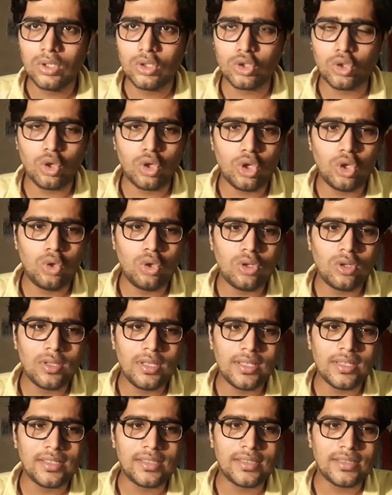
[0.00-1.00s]
సో డ్యూ టు
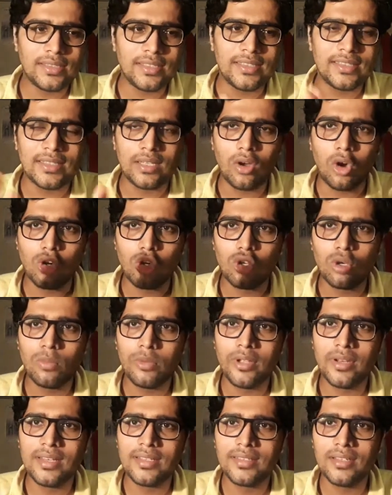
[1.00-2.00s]
ఇస్ దిస్
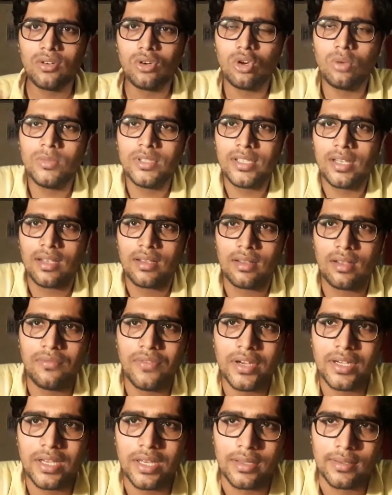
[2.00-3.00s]
ఆటోబేరీ సిండ్రోమ్ ఇస్
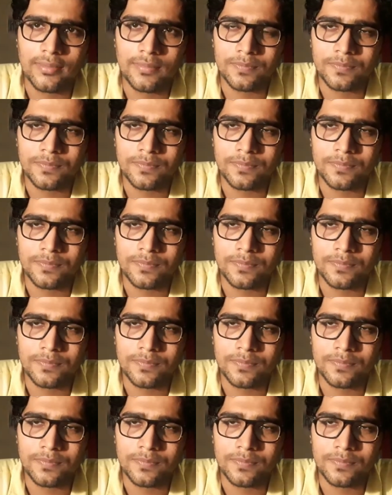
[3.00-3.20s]
అఫెక్టింగ్